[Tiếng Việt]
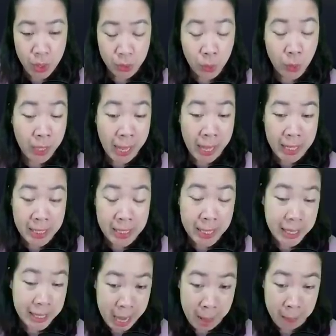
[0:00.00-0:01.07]
Cô gái
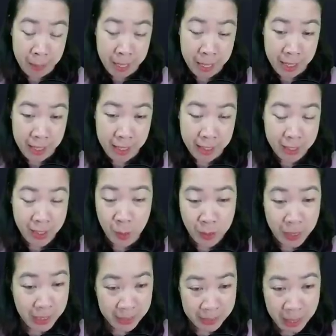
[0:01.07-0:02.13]
xinh đẹp à? Không
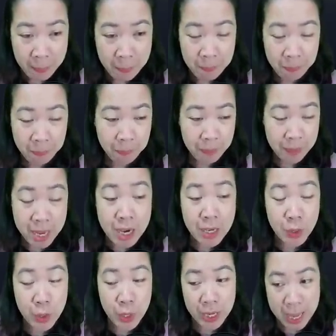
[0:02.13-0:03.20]
cần gấp. Nhân
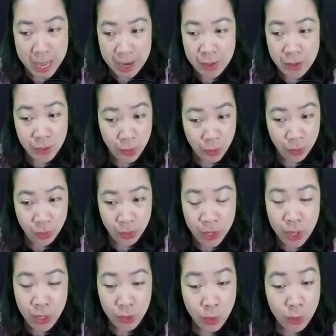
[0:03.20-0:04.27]
duyên đến rồi,
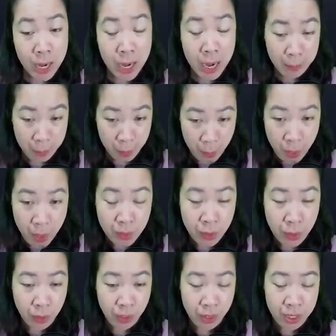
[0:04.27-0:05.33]
cũng đã gặp luôn
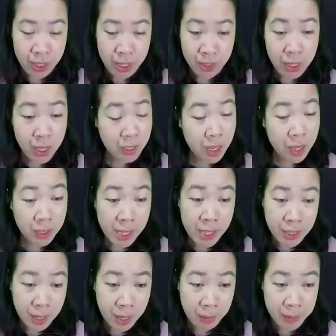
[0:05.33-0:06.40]
rồi. Thời cơ
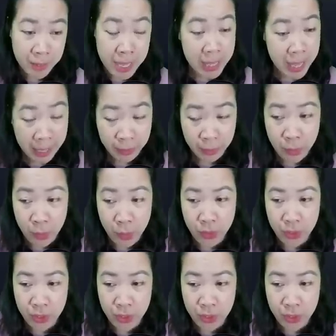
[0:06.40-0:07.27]
thích hợp sẽ thành đôi.